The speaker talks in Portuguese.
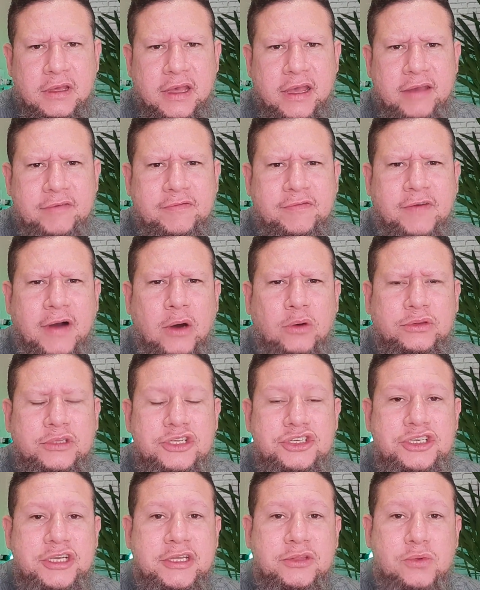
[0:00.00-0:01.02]
É falta
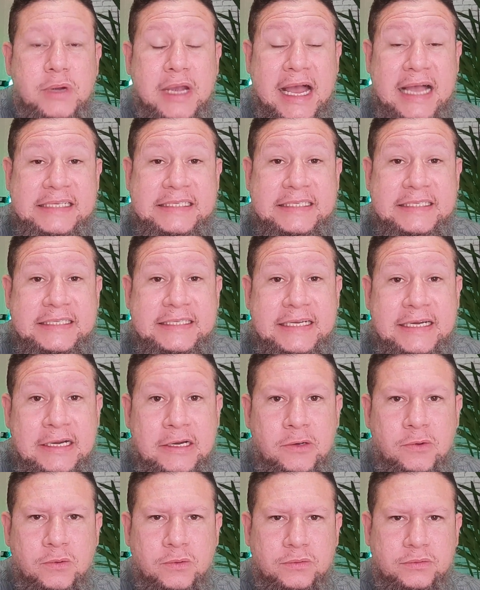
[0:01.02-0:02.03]
de
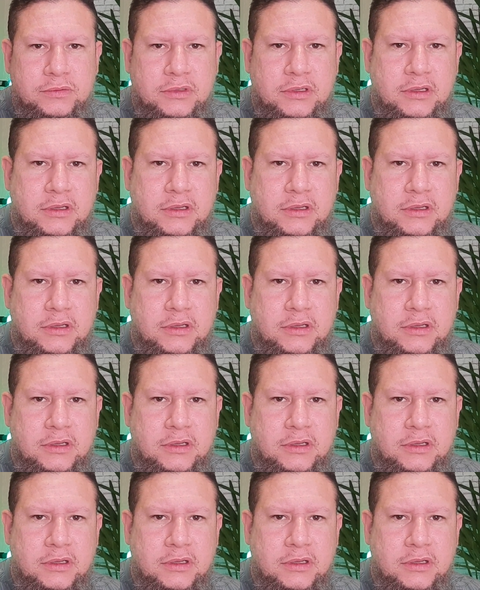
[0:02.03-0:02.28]
educação.